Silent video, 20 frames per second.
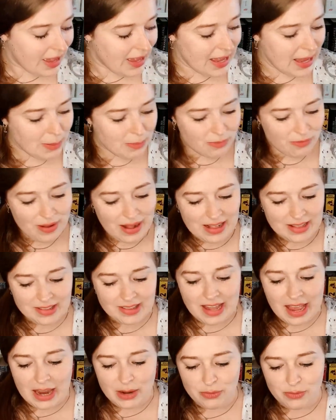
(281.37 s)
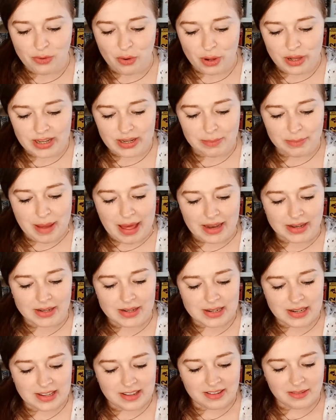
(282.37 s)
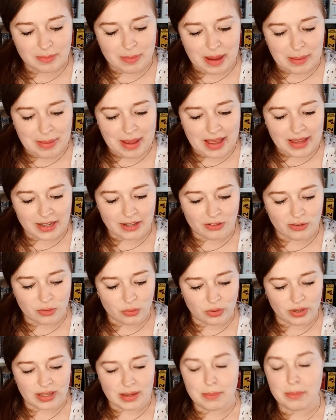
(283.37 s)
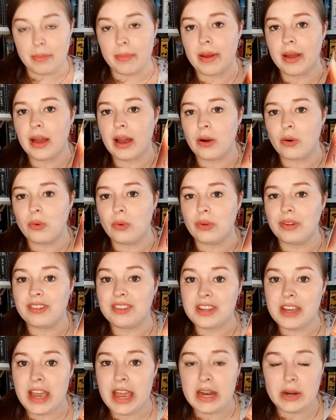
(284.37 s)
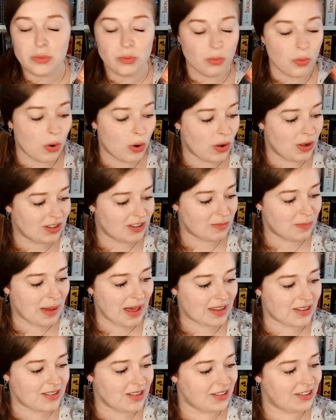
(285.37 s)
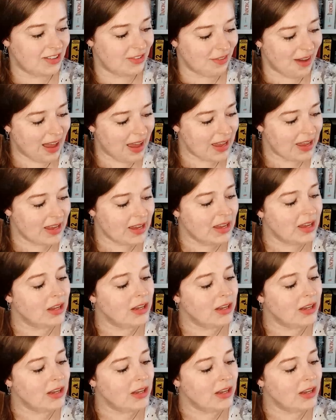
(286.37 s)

Ebenfalls ein Folgeband ist bei mir eingezogen im August Hidden Worlds Band 2,